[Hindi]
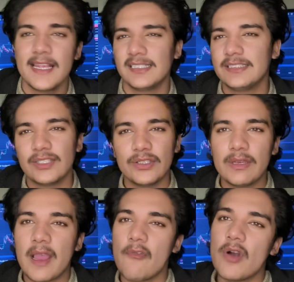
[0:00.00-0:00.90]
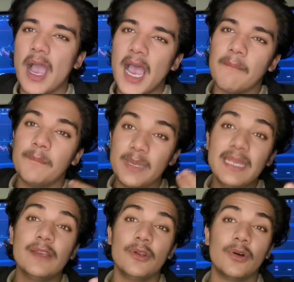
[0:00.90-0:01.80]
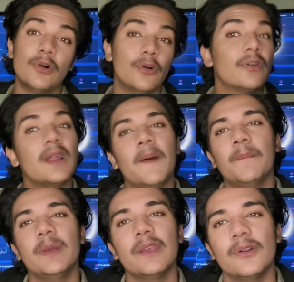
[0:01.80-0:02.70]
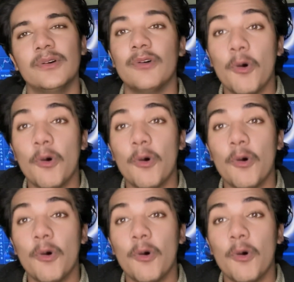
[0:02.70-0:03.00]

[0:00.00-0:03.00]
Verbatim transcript: जिससे जो है वो आप भी ग्रो हों और हम भी ग्रो हों